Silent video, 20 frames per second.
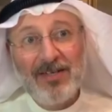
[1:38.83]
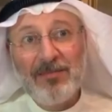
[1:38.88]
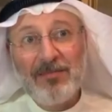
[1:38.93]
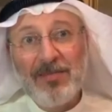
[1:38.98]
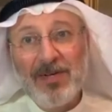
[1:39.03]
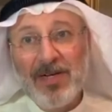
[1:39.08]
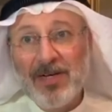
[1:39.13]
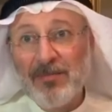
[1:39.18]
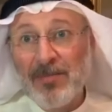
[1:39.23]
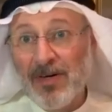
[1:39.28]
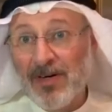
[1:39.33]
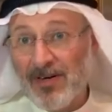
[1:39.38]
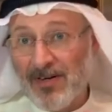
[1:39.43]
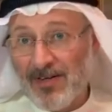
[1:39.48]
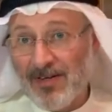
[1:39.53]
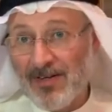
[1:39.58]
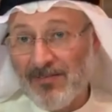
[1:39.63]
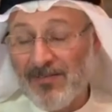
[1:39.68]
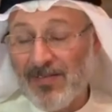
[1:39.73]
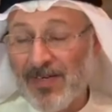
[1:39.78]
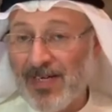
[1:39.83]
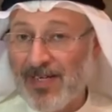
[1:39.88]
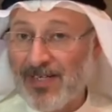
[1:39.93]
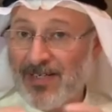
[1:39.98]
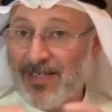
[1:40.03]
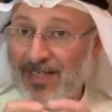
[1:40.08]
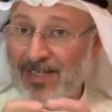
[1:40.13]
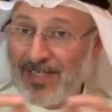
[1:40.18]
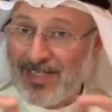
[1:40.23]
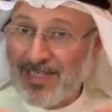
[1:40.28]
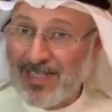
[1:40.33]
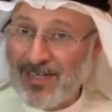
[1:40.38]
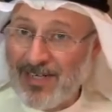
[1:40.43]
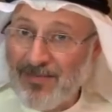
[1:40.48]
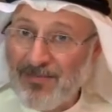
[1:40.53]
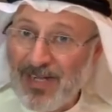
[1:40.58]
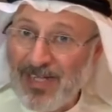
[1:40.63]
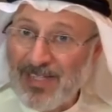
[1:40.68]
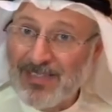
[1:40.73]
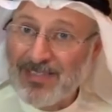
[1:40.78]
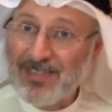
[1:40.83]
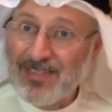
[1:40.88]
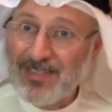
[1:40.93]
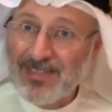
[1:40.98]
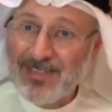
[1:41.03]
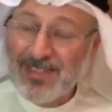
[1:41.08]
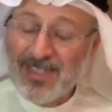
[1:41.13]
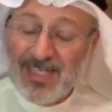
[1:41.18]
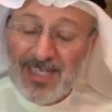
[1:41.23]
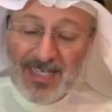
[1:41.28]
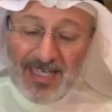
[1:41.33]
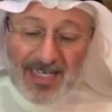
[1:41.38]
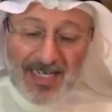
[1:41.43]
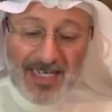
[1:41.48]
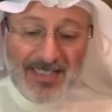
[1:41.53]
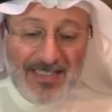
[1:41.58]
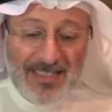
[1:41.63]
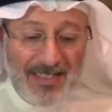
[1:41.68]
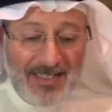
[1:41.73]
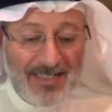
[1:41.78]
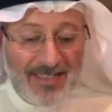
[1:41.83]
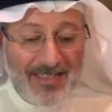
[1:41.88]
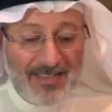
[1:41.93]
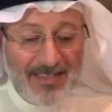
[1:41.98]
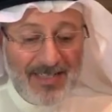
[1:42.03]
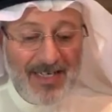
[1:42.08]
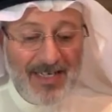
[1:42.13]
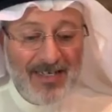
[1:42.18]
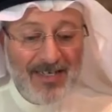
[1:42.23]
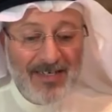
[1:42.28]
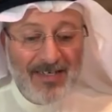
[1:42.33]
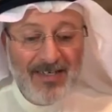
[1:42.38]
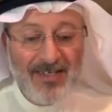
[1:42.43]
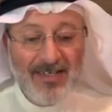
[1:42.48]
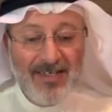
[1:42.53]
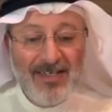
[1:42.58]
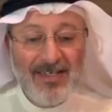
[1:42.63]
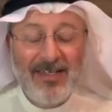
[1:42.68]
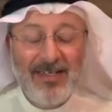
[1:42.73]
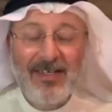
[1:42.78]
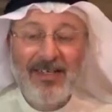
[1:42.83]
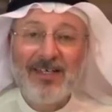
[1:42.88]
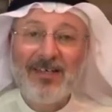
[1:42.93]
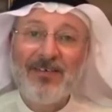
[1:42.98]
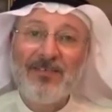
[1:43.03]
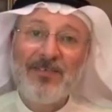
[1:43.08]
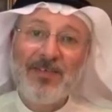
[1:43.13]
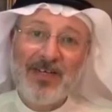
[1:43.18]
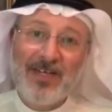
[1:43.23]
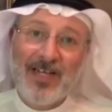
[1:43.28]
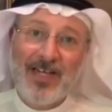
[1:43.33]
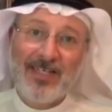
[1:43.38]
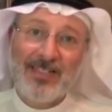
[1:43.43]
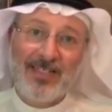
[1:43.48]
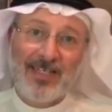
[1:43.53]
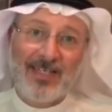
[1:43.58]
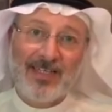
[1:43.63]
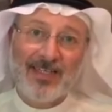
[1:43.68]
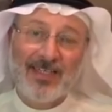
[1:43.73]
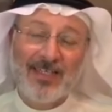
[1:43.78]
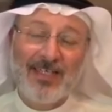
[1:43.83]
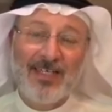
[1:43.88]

بالمرأة فأنا يعني محدد هذا الإطار آه، في الحديث